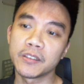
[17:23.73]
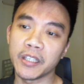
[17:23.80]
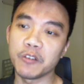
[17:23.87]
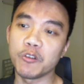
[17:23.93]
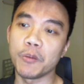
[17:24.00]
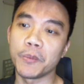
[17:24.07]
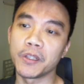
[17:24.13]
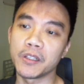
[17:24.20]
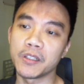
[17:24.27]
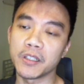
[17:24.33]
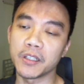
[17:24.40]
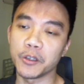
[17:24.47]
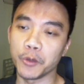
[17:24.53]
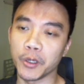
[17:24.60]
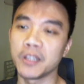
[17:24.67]
替我们的这
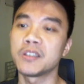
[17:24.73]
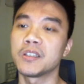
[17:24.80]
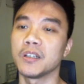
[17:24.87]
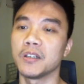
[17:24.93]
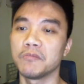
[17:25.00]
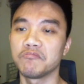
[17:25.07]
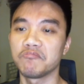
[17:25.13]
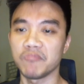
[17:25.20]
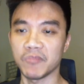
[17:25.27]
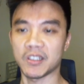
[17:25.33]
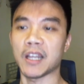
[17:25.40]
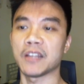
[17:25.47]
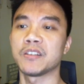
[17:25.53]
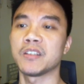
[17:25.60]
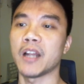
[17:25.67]
个原则
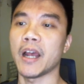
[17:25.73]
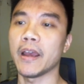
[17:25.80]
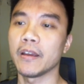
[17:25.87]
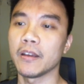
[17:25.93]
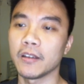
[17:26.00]
站起来。